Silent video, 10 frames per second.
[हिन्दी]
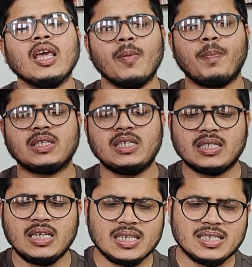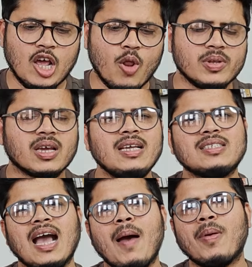कि पच्चीस तीस हजार रुपए से
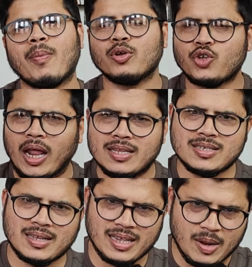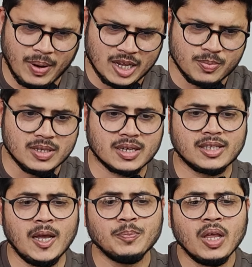गाइस यहां पे आपको चालीस हजार सैलरी पैकेज मिल
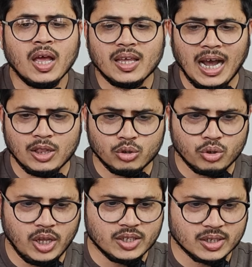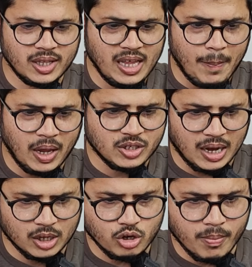सकती है यहां दोस्तों देख सकते हैं यहां पे
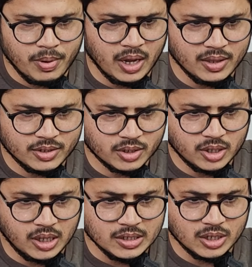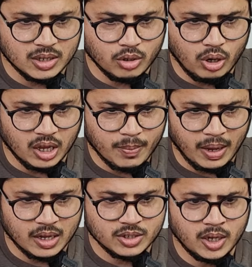एचआर की जॉब भी यहाँ देख सकते हैं तीन से नौ लाख के
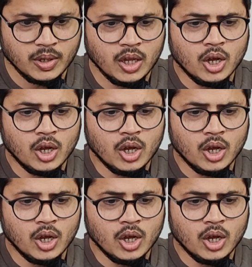पैकेज है